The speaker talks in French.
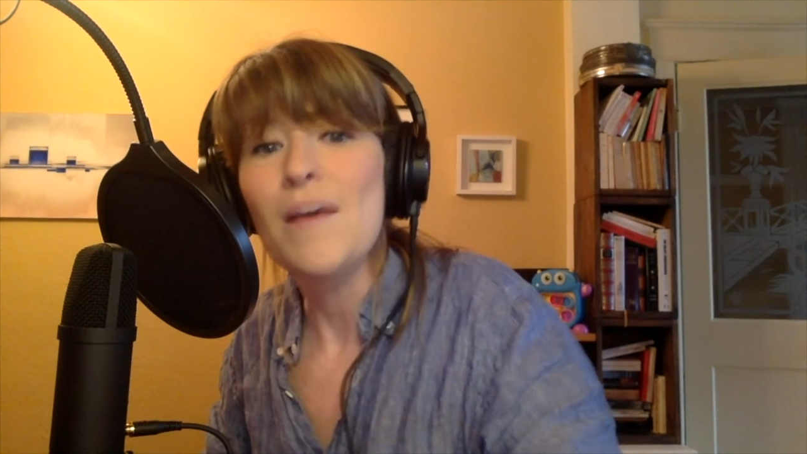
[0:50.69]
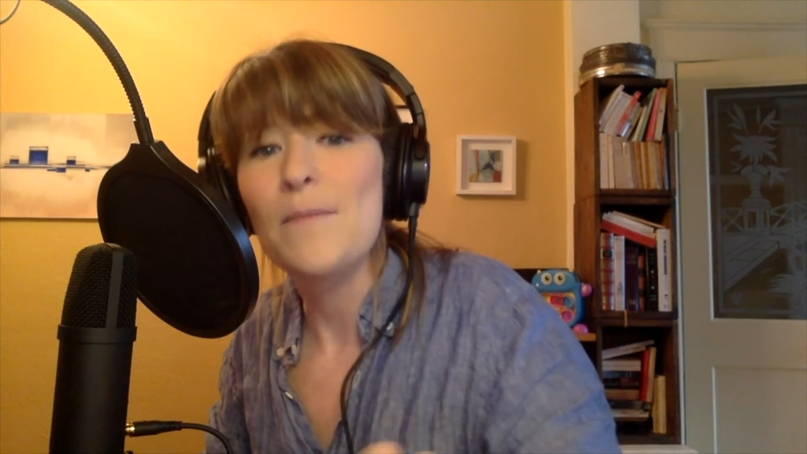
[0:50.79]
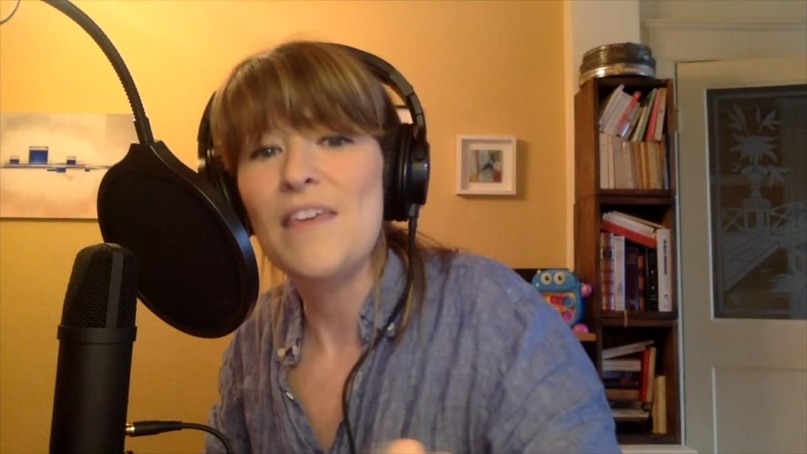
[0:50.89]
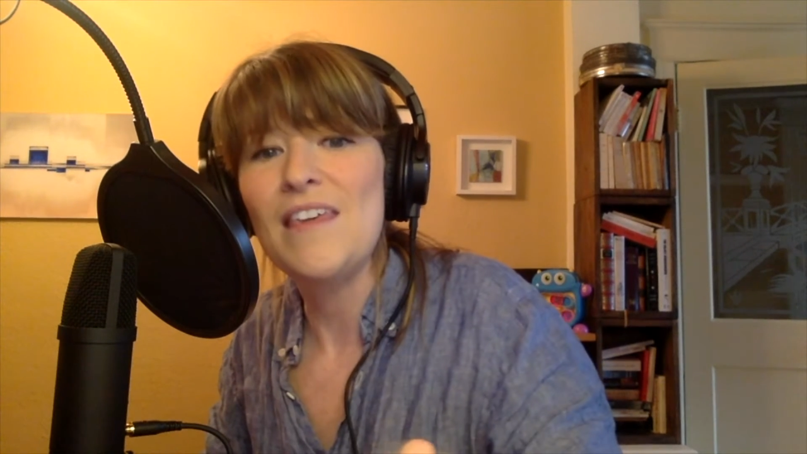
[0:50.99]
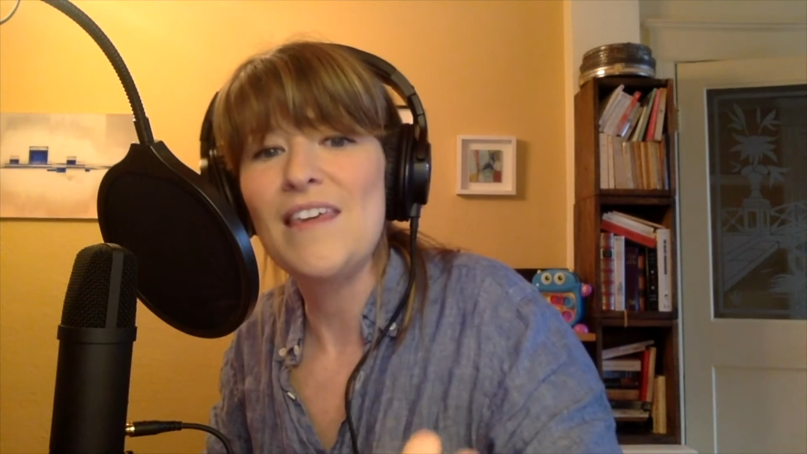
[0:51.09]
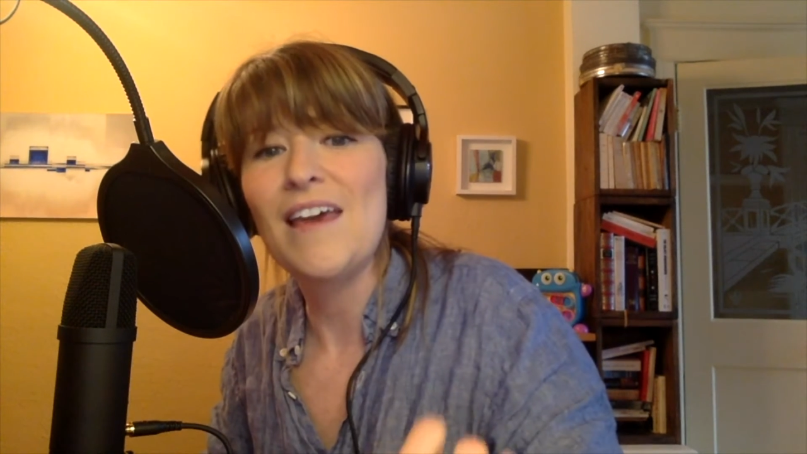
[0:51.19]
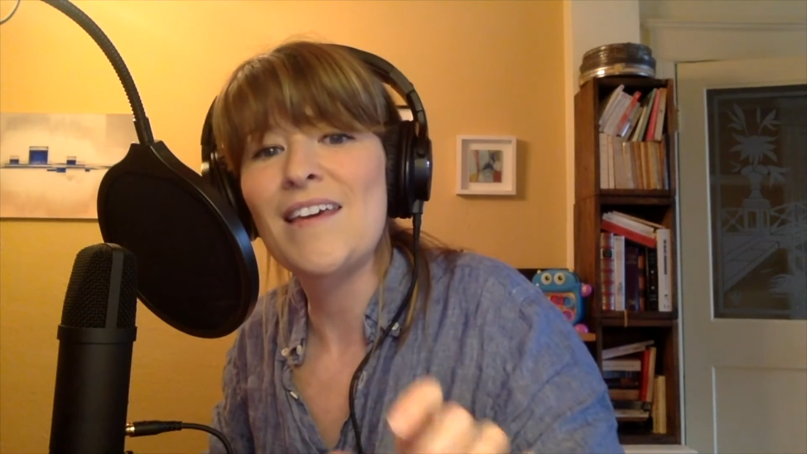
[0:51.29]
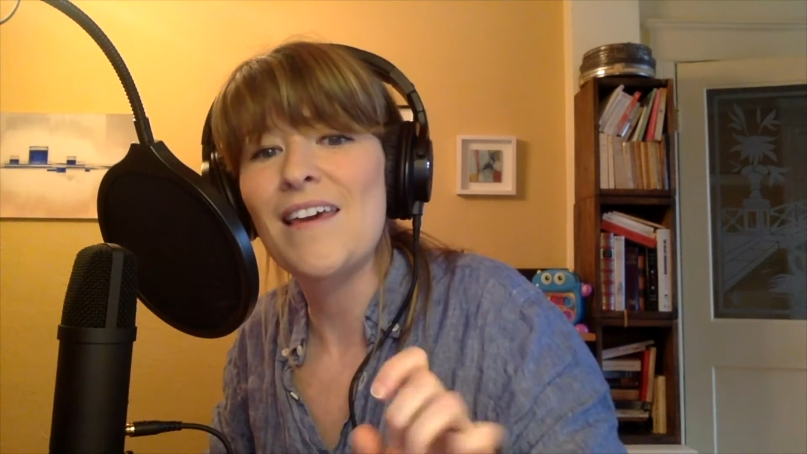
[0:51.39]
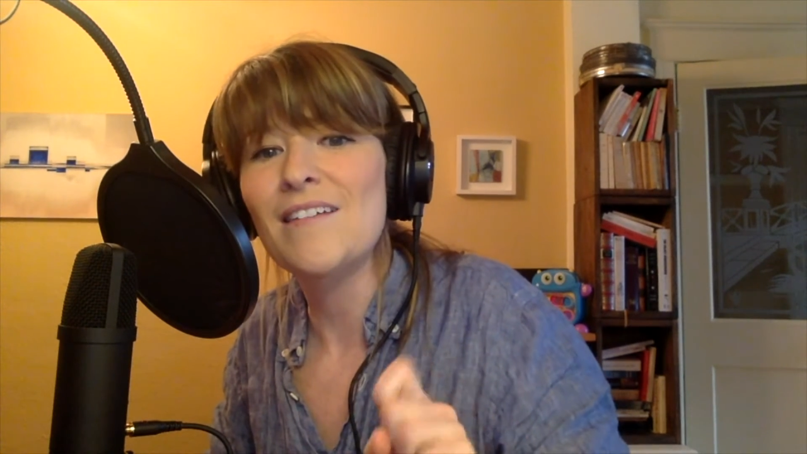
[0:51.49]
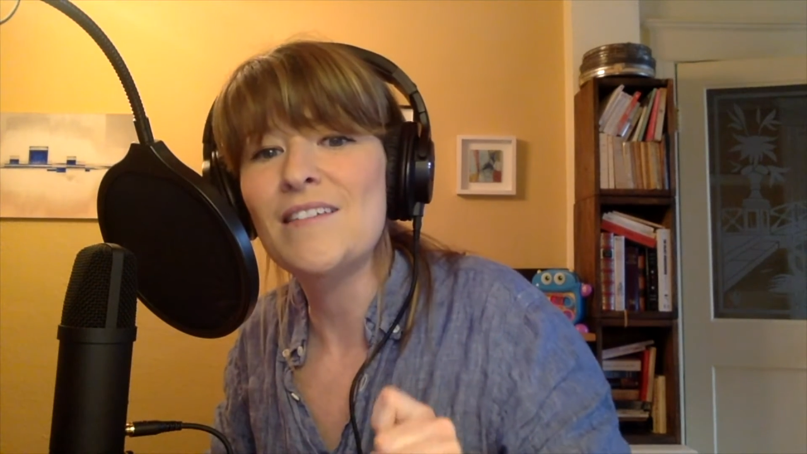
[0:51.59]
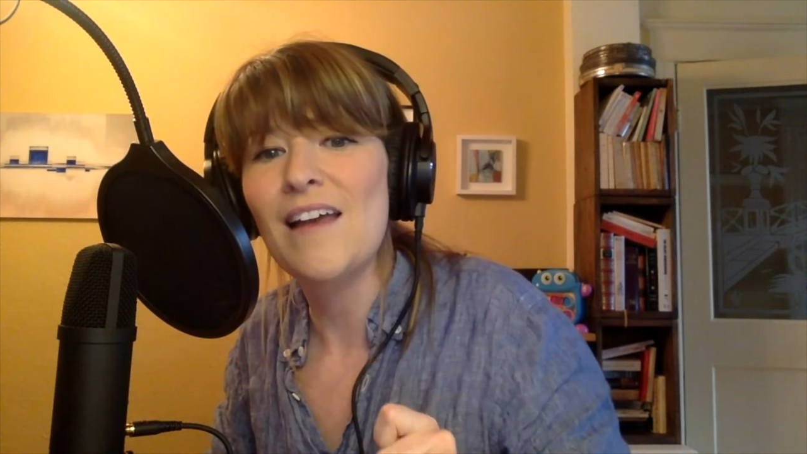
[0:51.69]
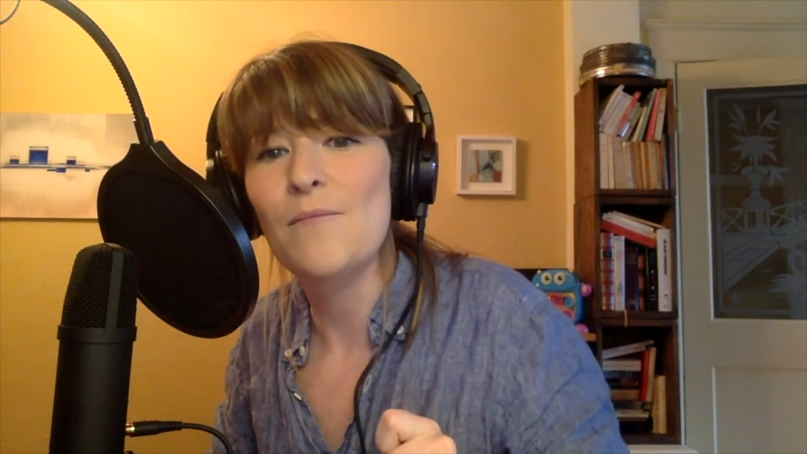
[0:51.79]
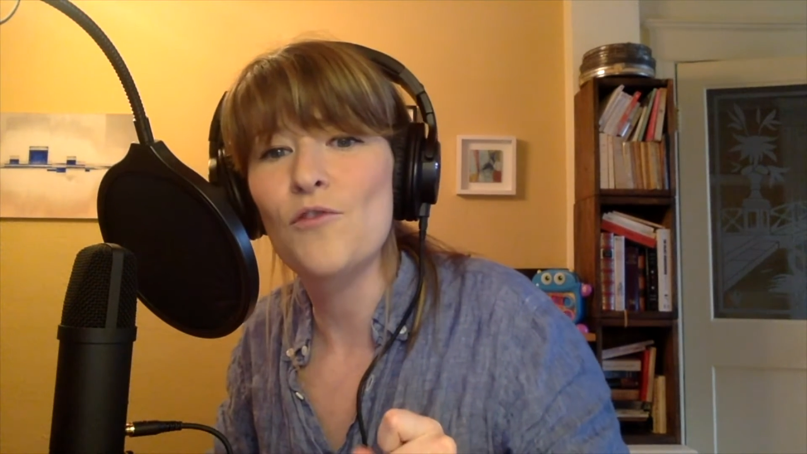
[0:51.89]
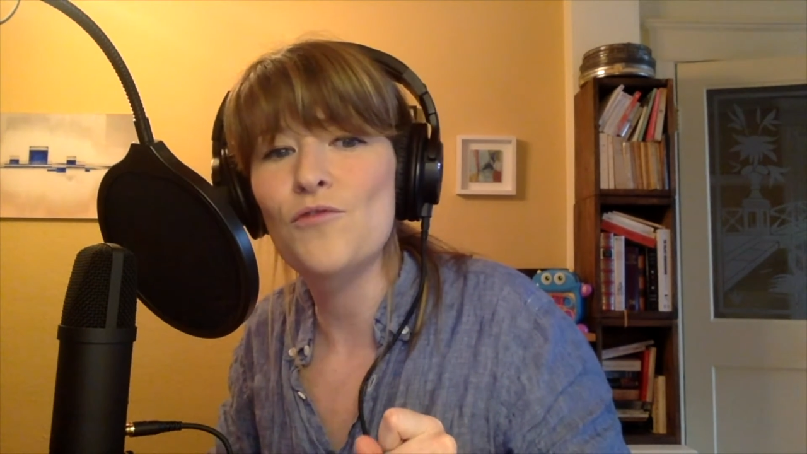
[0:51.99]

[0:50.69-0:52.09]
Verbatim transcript: puis euh, quand c'était à mon